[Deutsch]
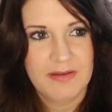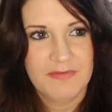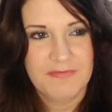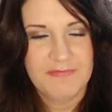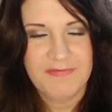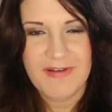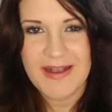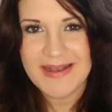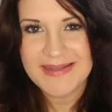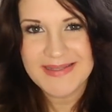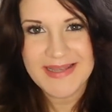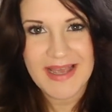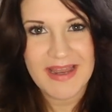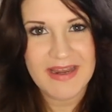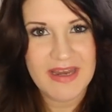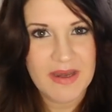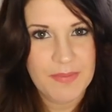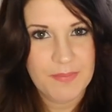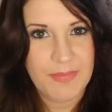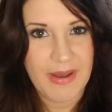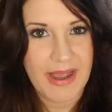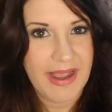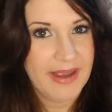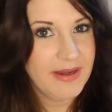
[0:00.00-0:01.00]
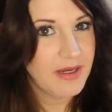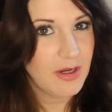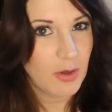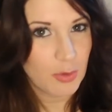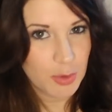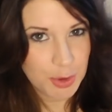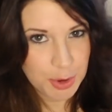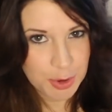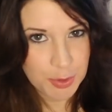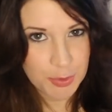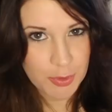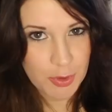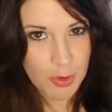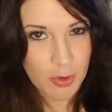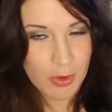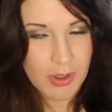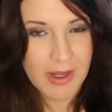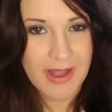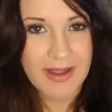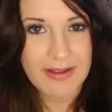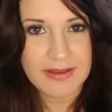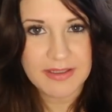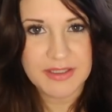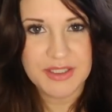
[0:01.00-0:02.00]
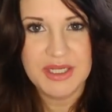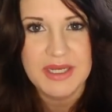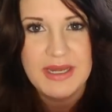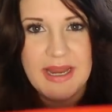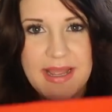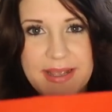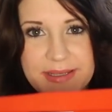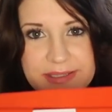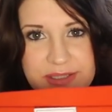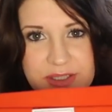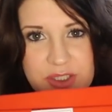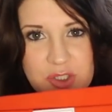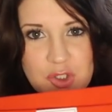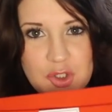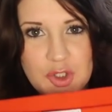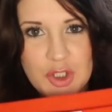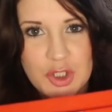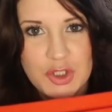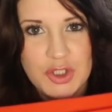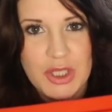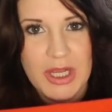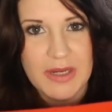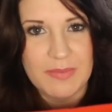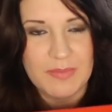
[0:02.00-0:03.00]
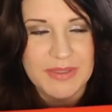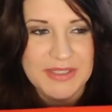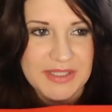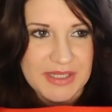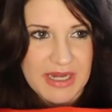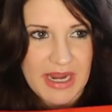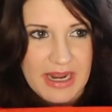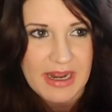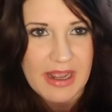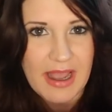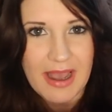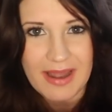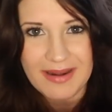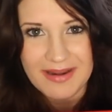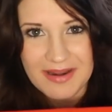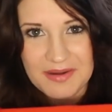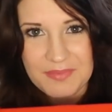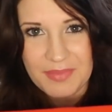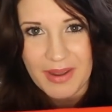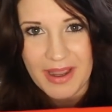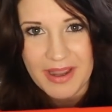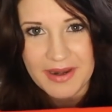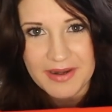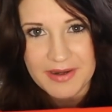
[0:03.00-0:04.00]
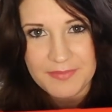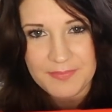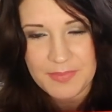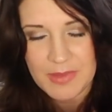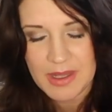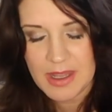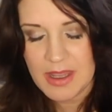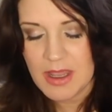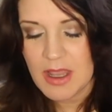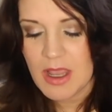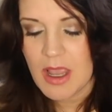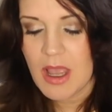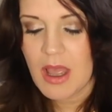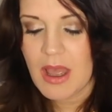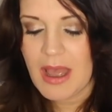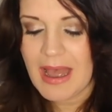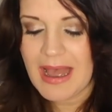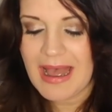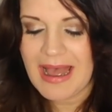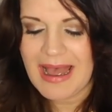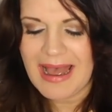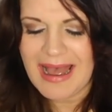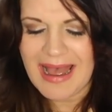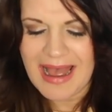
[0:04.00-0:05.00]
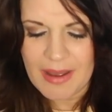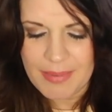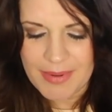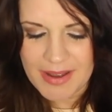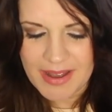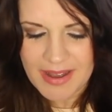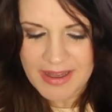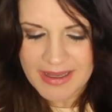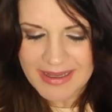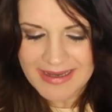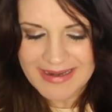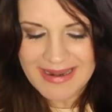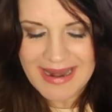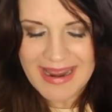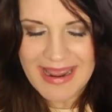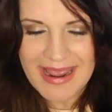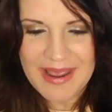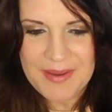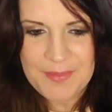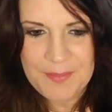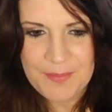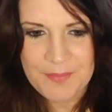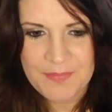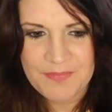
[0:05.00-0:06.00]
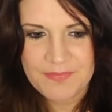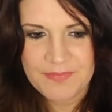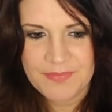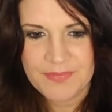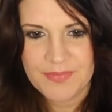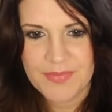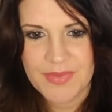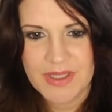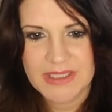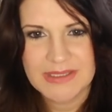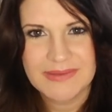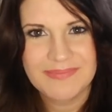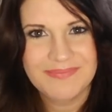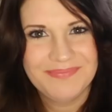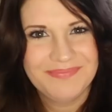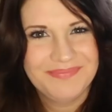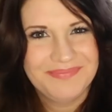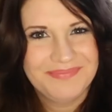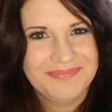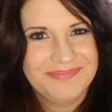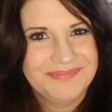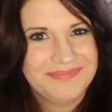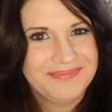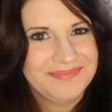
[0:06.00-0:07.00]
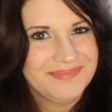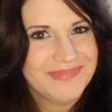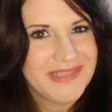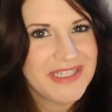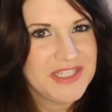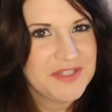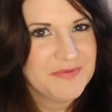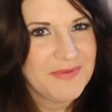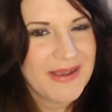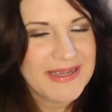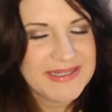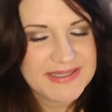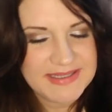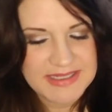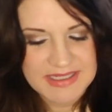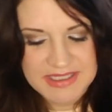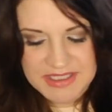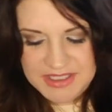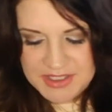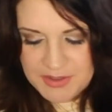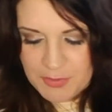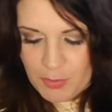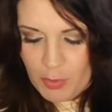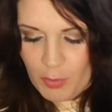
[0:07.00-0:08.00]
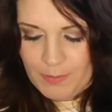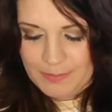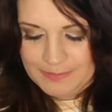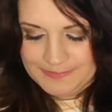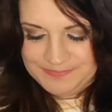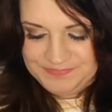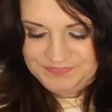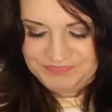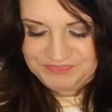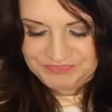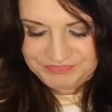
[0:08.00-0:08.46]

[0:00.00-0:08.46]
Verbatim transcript: war sie an den Beinen auch schön locker. Die in S sitzt jetzt halt ein bisschen enger an den Beinen. Aber in M, ich weiß nicht, hier oben,